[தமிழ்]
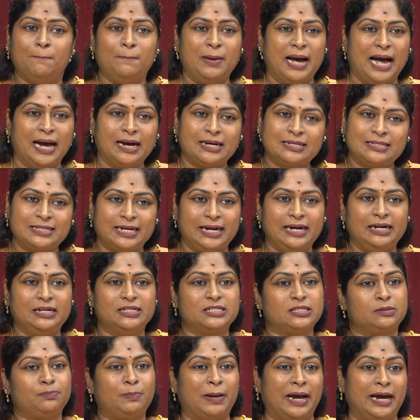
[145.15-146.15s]
பேக்
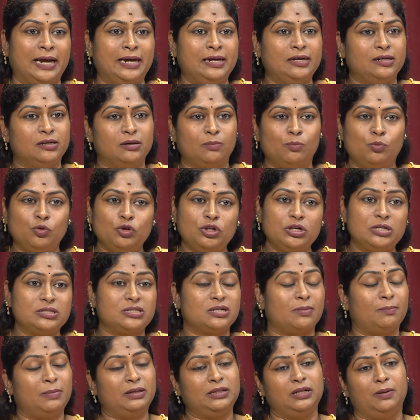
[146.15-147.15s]
சைடு ஸ்பைனு முதுகு
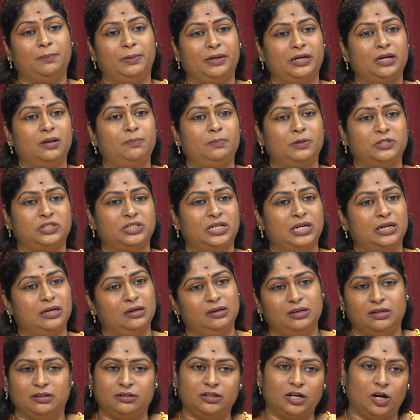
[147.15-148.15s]
சம்மந்தப்பட்ட
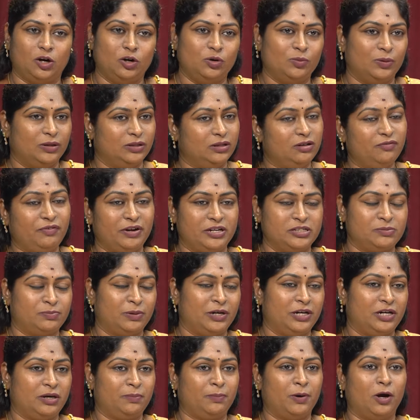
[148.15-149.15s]
பிரச்சனைகள் இருந்தாலும் வந்து ஃபேஸ்
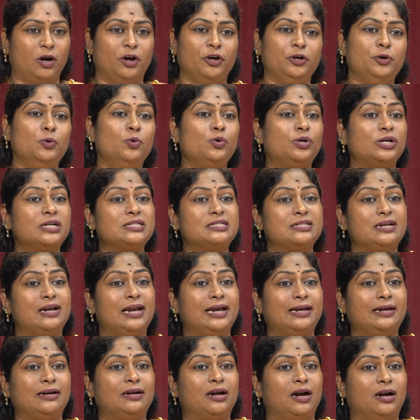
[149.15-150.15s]
பண்ணிட்டுருப்பாங்க யூட்ரஸ்
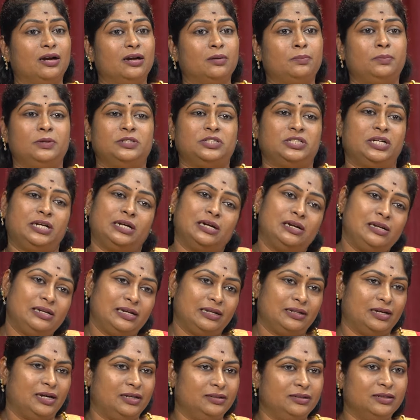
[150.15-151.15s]
ரிலேட்டடான பிரச்சனைகள்
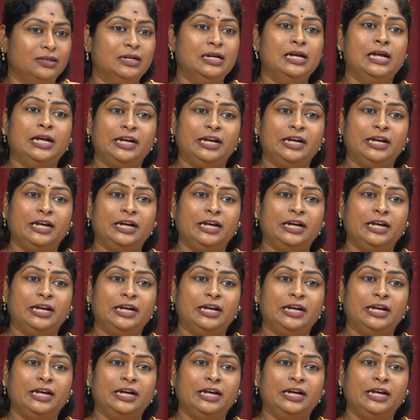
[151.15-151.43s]
ஏதாவது